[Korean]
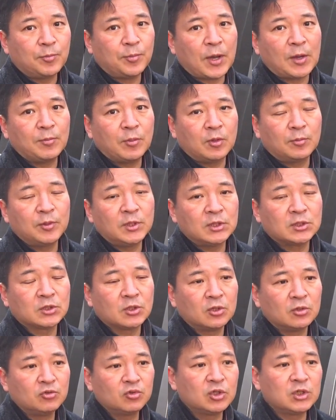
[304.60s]
방법이
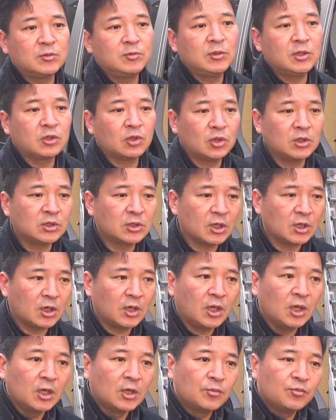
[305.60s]
있어요 6 0 m
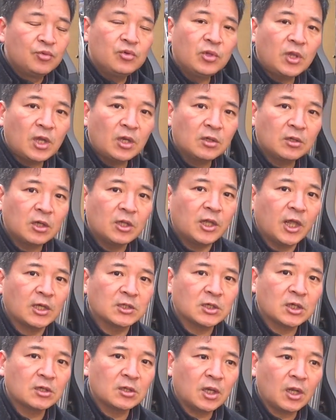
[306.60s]
이상의 물탱크를
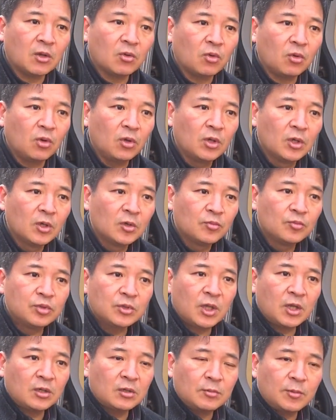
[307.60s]
내장을 하고
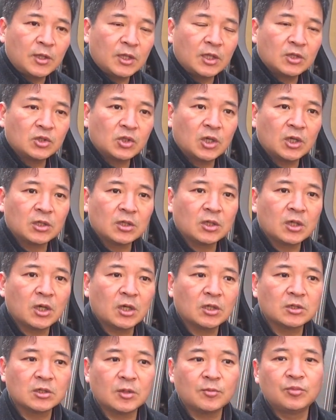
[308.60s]
물탱크만 내장하는 게
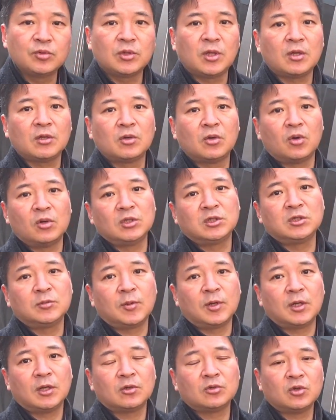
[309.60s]
아니라 물탱크 얼지
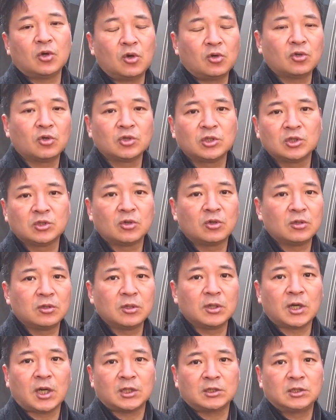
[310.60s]
말라고 여러
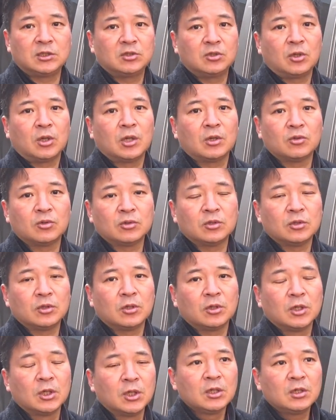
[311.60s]
시설들이 같이
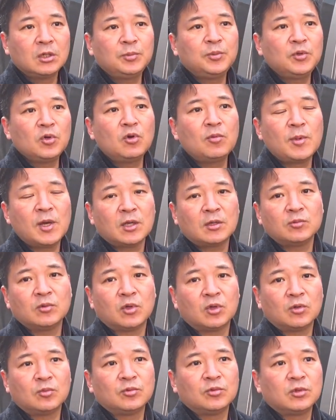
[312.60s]
들어가거든요 그 비용만큼
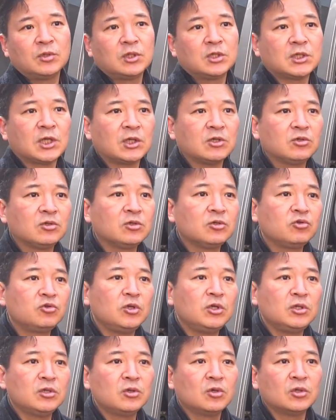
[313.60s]
여러분들이 자주 쓸 수
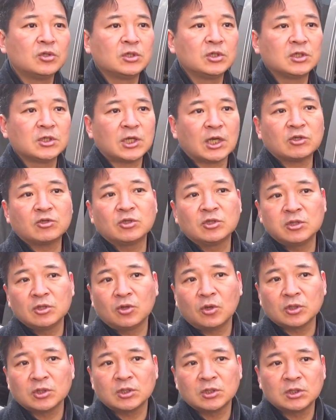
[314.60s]
있는 건지 자주 쓸
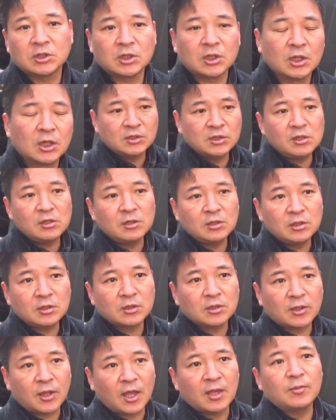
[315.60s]
것인지 쓸
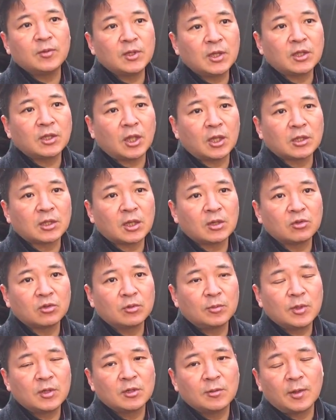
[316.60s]
대비가 됐다
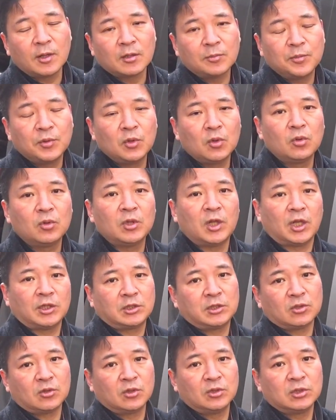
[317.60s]
그러면 그만큼 비용을
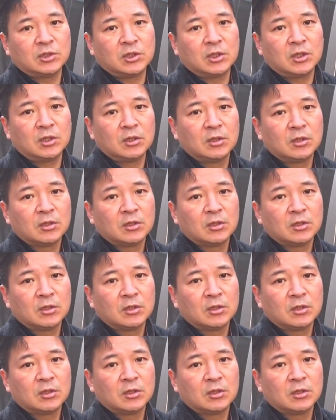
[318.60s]
내실 건지